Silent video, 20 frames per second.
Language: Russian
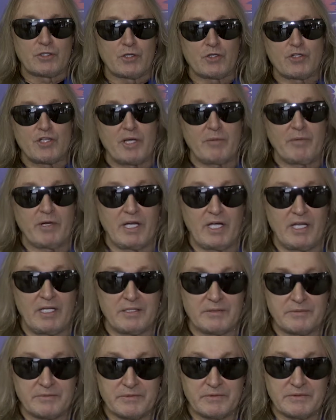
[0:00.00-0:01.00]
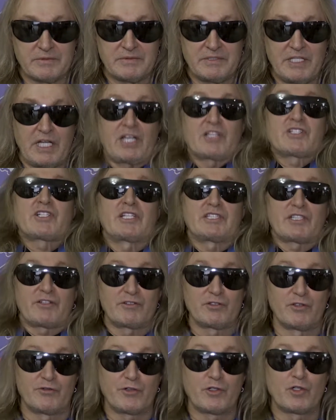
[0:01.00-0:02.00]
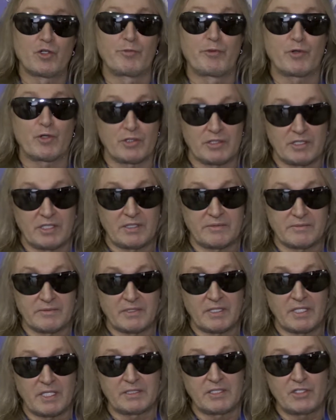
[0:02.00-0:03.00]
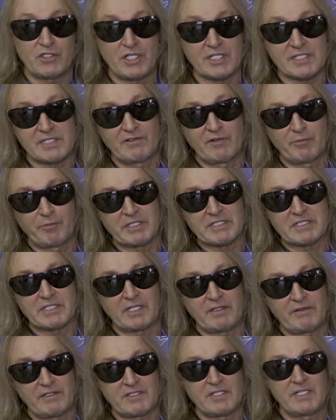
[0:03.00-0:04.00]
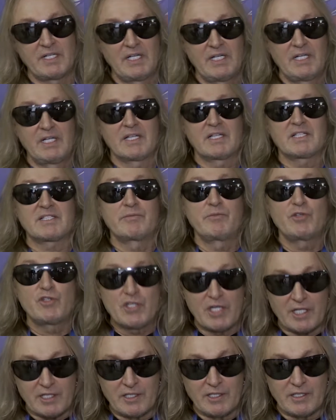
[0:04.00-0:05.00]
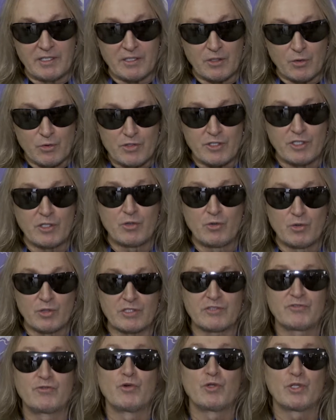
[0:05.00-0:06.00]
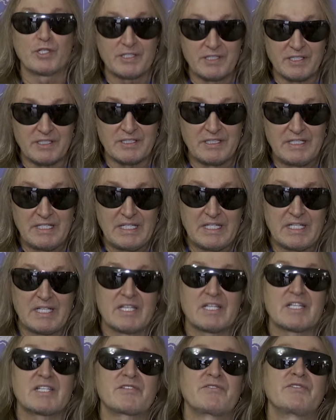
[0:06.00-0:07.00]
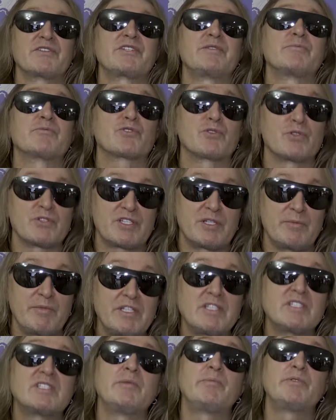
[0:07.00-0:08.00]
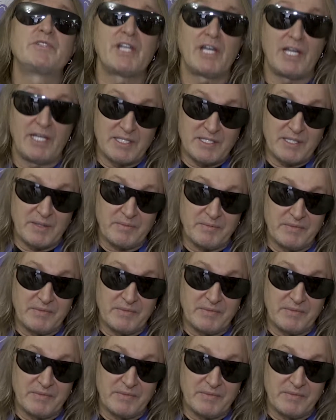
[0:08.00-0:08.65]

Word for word: Друзья мои, я Александр Иванов и группа «Ронда» рады и счастливы поздравить замечательный русский город Вологда с 875-летием.